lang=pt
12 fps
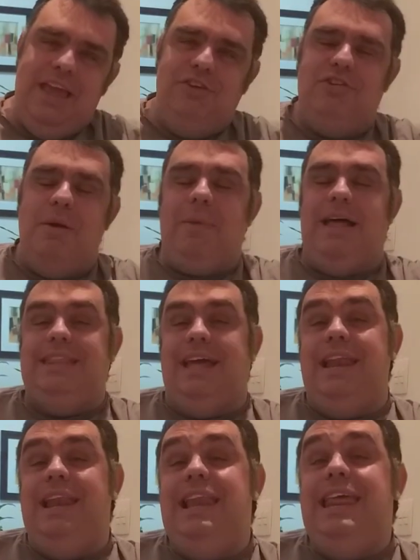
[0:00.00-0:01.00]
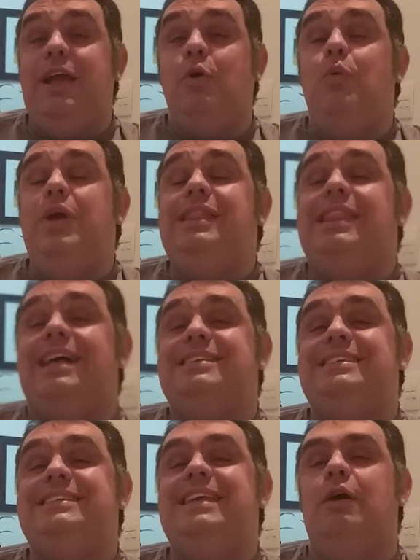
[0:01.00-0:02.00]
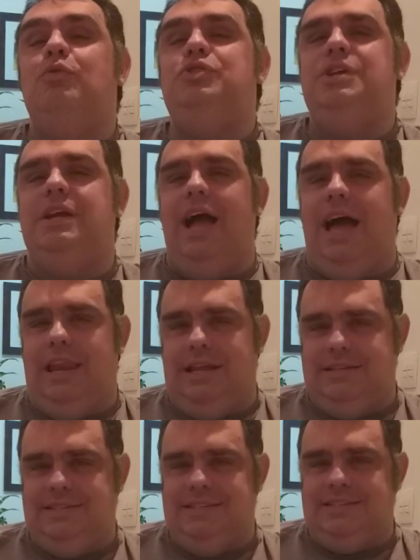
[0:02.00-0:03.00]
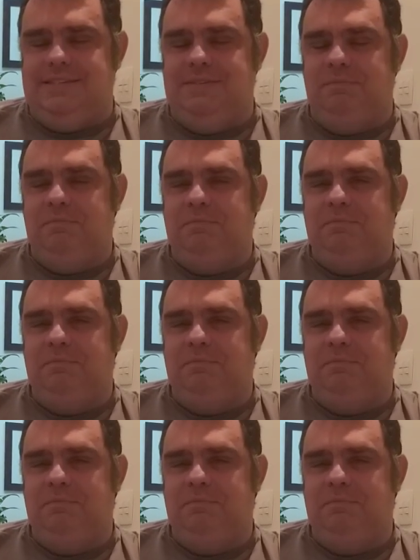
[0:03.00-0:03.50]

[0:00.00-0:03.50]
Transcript: chamada Liquidação de Galáxias.